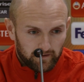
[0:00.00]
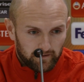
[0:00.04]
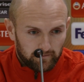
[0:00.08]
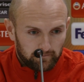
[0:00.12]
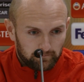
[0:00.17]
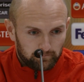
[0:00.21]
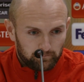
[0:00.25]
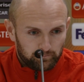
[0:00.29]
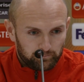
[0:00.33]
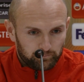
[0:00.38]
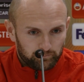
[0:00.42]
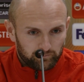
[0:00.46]

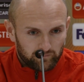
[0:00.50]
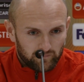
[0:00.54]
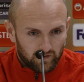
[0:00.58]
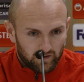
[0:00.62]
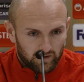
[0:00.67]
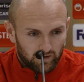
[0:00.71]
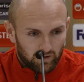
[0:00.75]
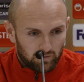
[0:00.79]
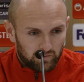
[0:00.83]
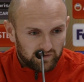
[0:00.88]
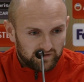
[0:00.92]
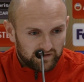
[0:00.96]
Ähm,
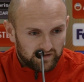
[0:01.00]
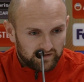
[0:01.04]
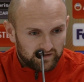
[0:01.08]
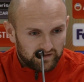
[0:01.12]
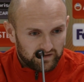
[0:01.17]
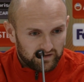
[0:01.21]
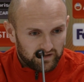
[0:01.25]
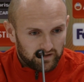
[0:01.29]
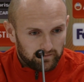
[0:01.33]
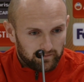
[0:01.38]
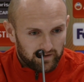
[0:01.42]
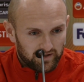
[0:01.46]
glaube, es hat
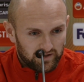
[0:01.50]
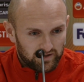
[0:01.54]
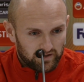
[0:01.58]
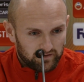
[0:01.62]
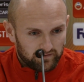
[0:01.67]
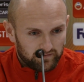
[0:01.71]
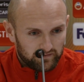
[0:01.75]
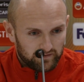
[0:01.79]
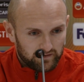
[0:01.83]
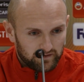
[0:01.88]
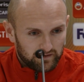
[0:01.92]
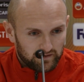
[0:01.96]
sich die
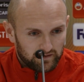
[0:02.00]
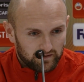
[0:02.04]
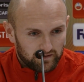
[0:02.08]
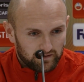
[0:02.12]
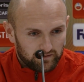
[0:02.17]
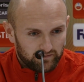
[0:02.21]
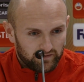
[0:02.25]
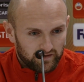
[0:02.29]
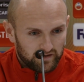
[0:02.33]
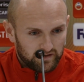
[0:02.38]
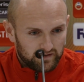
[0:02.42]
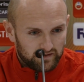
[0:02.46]
Mannschaft,
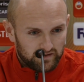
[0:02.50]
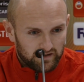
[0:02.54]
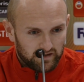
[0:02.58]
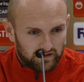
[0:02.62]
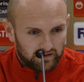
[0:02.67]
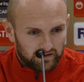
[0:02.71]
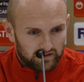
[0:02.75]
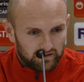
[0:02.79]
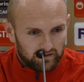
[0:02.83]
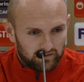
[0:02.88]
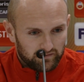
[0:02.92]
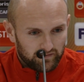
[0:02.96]
äh, wie
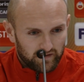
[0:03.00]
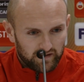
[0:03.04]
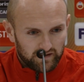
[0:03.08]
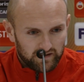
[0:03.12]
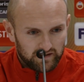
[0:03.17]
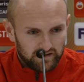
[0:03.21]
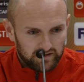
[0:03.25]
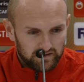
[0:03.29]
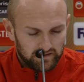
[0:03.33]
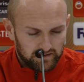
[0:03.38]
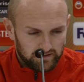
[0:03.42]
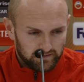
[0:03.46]
gesagt, äh,
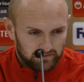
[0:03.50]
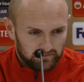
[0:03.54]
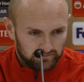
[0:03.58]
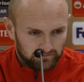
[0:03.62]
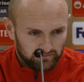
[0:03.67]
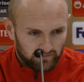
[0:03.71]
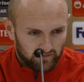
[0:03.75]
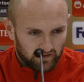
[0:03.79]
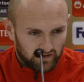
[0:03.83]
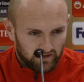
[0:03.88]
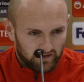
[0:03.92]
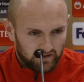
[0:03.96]
verdient,
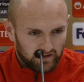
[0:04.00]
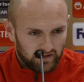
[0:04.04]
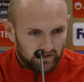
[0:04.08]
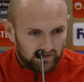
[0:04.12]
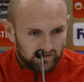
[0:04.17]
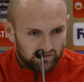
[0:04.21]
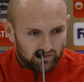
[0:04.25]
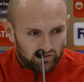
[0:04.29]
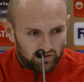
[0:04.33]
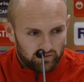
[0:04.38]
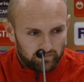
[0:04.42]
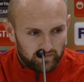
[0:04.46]
äh, hier
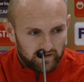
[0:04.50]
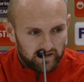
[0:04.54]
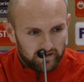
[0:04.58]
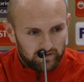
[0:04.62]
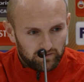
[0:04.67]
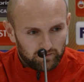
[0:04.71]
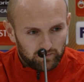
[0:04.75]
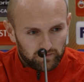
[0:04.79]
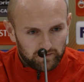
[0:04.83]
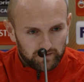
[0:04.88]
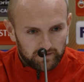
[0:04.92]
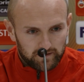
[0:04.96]
zu
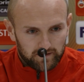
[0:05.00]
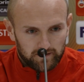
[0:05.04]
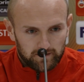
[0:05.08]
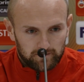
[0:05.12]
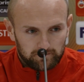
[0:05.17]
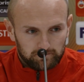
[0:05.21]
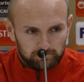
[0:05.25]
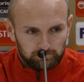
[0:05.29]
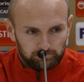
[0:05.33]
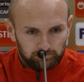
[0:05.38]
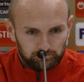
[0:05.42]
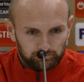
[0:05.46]
spielen. Und
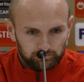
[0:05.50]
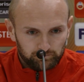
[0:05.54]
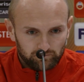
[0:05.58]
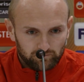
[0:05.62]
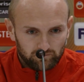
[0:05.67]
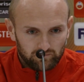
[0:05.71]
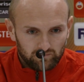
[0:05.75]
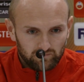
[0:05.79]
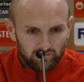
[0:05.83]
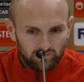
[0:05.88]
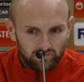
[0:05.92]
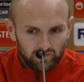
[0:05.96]
ähm,
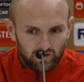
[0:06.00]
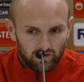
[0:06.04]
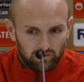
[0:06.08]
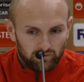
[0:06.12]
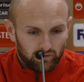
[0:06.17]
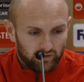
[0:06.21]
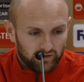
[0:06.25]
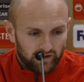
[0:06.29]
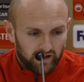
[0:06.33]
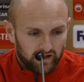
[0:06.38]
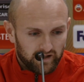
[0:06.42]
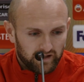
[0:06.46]

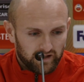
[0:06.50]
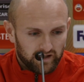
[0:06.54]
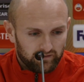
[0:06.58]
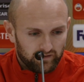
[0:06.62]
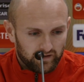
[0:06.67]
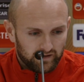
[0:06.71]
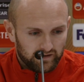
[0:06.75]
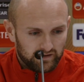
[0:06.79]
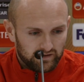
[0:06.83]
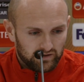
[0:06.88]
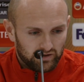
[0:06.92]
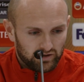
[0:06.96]
von daher gehen
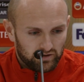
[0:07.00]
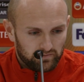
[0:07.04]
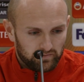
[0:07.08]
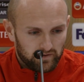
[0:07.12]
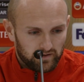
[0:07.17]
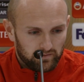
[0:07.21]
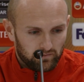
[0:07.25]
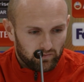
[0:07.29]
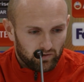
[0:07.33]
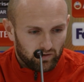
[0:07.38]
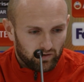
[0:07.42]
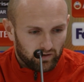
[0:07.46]
wir in dieses
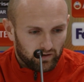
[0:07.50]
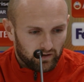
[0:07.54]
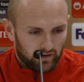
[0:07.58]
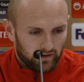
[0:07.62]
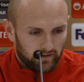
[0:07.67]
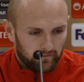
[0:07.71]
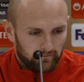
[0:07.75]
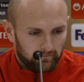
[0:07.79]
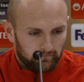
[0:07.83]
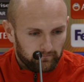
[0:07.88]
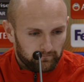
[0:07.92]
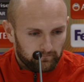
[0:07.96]
Spiel morgen
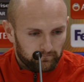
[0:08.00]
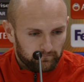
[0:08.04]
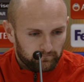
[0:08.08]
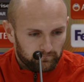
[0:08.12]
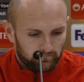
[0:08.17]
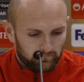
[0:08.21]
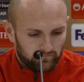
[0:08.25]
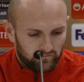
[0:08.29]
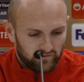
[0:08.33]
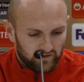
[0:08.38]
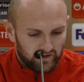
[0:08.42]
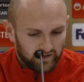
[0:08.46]
ähm,
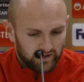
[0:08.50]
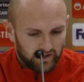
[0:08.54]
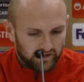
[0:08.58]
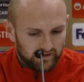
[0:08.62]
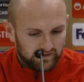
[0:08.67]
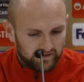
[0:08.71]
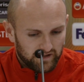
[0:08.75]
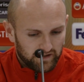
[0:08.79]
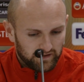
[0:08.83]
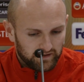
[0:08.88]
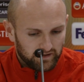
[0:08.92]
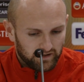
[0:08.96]
wie in
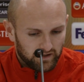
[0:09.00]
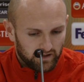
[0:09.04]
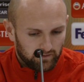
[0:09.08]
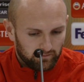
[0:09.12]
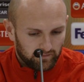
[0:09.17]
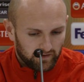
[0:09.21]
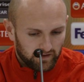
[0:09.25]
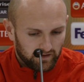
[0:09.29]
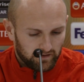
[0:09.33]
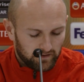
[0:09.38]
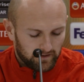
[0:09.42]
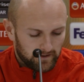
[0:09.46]
jedes andere,
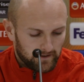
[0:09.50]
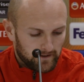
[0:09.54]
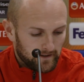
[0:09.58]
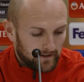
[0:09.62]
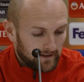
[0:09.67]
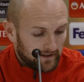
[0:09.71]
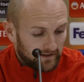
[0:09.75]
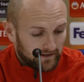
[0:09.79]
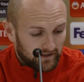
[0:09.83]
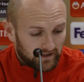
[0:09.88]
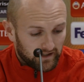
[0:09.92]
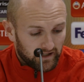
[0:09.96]
haben den,
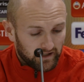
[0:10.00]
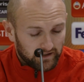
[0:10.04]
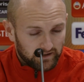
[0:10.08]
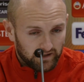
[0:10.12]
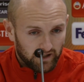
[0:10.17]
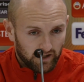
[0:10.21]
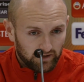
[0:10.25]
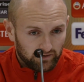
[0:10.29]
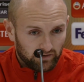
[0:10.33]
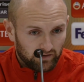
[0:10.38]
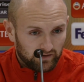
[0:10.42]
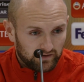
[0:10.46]
den
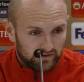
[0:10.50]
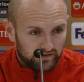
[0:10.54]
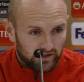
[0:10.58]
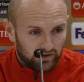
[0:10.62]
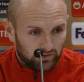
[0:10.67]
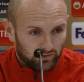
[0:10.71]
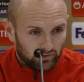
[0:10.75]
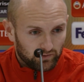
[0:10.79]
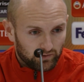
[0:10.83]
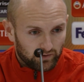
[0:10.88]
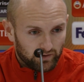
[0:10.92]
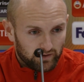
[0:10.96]
Gegner
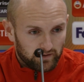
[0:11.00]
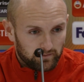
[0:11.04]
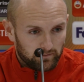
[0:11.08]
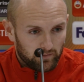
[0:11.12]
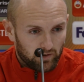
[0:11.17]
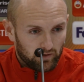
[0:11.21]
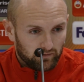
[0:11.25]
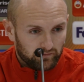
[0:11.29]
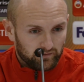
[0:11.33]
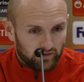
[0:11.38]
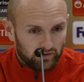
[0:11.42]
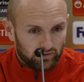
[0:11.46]
analysiert und ähm,
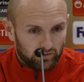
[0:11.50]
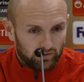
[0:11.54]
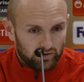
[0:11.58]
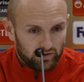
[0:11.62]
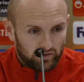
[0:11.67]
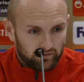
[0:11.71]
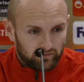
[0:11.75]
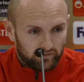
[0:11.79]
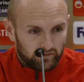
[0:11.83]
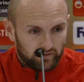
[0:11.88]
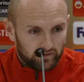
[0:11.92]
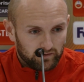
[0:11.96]
hoffen natürlich
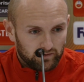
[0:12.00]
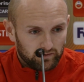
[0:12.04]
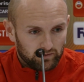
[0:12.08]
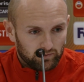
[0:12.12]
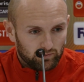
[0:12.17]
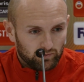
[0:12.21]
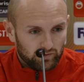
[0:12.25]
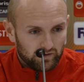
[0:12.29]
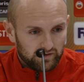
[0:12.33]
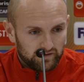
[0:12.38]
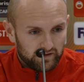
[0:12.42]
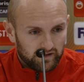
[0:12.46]
auf ein
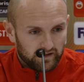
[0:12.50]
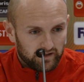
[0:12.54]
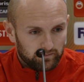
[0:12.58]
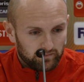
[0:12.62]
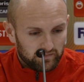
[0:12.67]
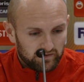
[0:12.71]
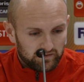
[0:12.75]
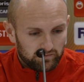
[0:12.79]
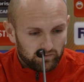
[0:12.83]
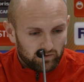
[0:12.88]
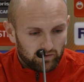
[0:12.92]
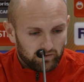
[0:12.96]
gutes
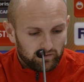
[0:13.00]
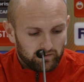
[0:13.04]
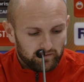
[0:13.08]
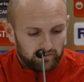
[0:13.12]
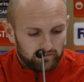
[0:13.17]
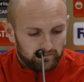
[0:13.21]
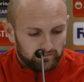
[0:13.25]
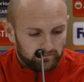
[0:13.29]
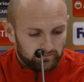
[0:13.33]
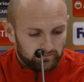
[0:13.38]
Ergebnis morgen.